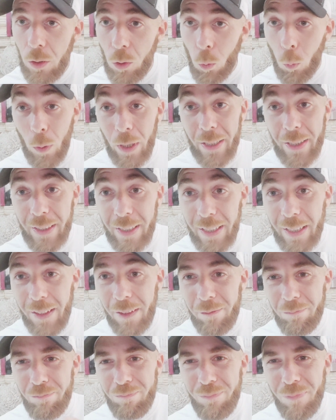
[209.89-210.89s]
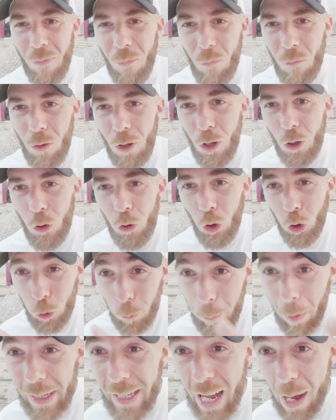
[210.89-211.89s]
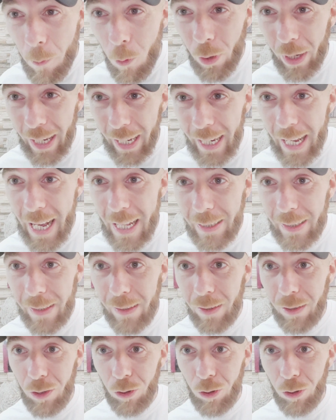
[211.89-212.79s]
Quindi non spariamo cagate